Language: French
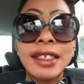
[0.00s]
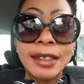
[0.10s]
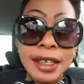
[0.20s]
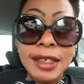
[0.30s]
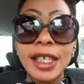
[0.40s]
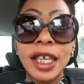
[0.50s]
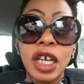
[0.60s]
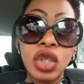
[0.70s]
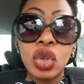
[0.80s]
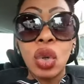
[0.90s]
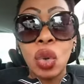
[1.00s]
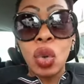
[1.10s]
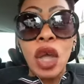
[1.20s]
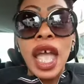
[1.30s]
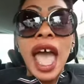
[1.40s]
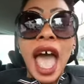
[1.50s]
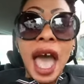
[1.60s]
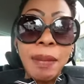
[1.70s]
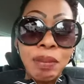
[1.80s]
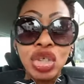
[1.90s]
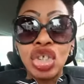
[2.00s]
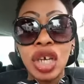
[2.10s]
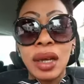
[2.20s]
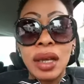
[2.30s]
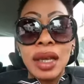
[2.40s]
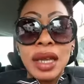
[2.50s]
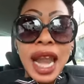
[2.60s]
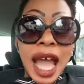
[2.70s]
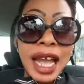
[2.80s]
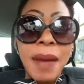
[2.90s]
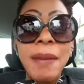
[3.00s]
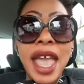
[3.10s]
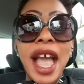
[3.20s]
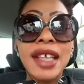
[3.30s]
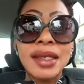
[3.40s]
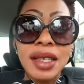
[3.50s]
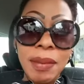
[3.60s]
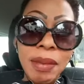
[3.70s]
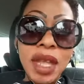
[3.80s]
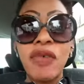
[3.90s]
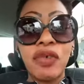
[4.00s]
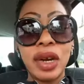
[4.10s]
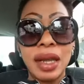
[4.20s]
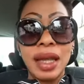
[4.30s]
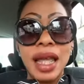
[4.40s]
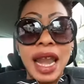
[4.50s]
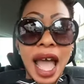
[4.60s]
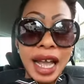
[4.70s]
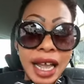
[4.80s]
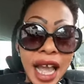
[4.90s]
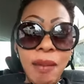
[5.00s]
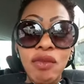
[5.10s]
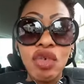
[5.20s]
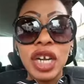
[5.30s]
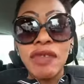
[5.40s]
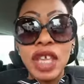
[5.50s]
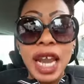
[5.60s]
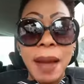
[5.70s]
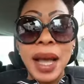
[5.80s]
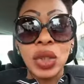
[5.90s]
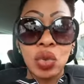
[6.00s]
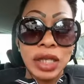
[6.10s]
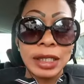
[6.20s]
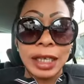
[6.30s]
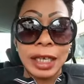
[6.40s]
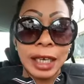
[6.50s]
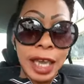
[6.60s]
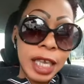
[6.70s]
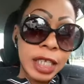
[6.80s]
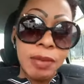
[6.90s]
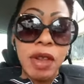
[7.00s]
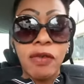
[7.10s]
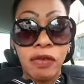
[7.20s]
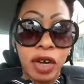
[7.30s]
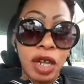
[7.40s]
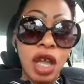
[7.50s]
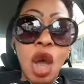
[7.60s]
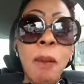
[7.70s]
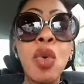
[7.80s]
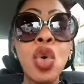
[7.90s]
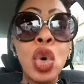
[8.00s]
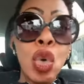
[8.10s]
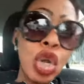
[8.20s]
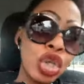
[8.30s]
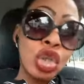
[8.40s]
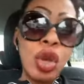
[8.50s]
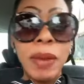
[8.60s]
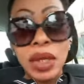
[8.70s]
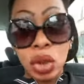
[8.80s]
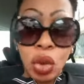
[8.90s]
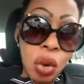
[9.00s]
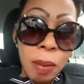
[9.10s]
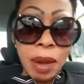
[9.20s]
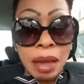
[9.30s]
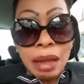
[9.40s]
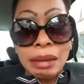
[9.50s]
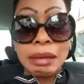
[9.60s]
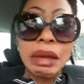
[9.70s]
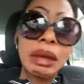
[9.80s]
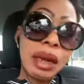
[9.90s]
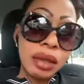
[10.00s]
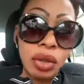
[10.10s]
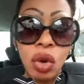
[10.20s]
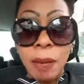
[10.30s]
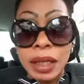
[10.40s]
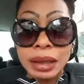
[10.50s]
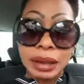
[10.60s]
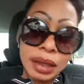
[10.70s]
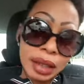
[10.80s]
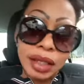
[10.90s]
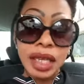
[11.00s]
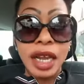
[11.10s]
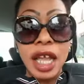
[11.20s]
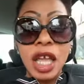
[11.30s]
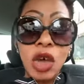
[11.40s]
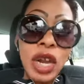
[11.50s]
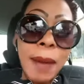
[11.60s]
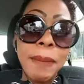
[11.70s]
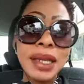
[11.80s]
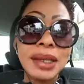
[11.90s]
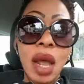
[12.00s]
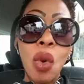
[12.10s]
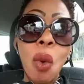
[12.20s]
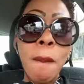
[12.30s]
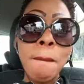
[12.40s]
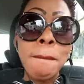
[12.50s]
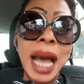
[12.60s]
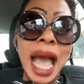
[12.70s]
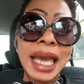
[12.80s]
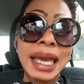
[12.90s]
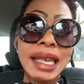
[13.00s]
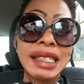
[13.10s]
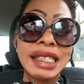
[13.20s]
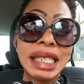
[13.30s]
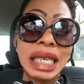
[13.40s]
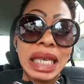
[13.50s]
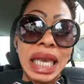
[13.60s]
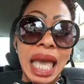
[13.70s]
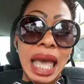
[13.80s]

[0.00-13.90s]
150 euros. À Abidjan, la gamme est à 100 000 francs. La gamme vous revient là-bas à 75 000 francs. Pour une semaine seulement, tranquillement, tranquille. On appelle ça le marketing